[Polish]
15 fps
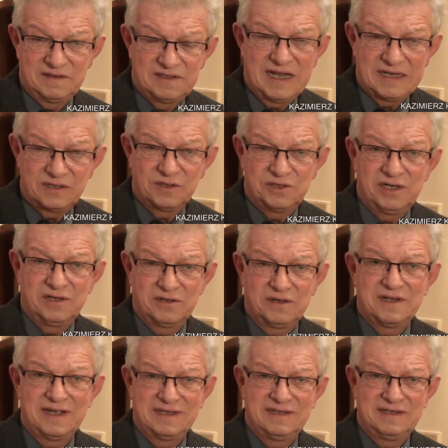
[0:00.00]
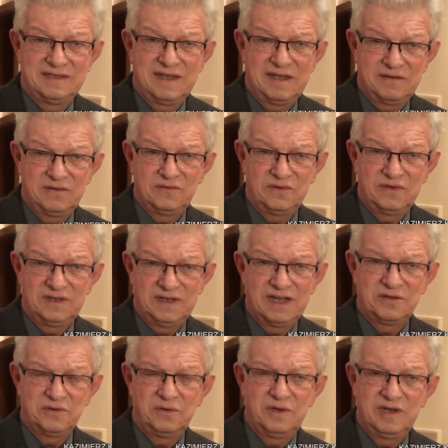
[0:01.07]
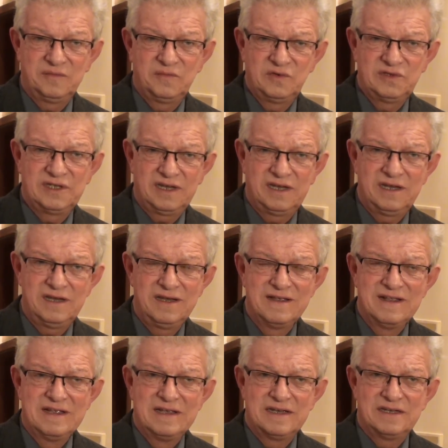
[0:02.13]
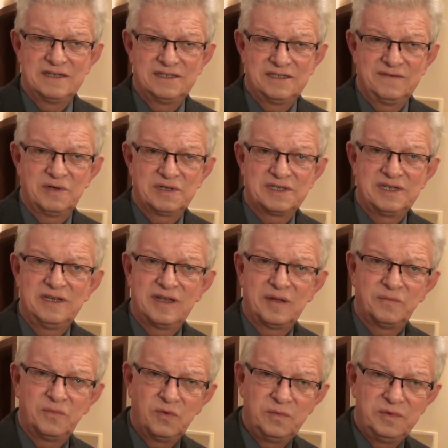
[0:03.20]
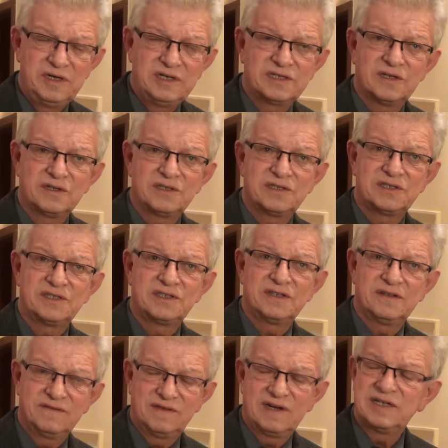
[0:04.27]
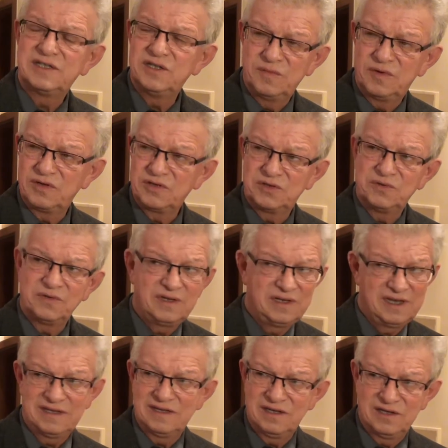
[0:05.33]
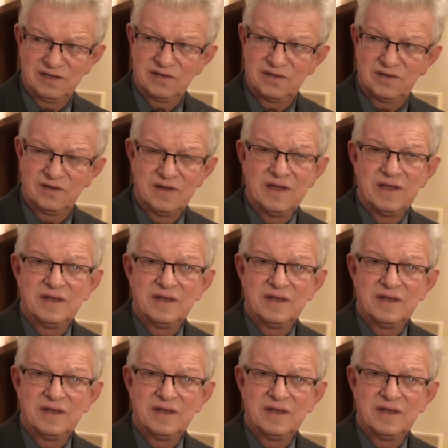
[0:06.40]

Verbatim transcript: za to się kocha ten gatunek muzyki, że właśnie ta publiczność w Bożu i nie tylko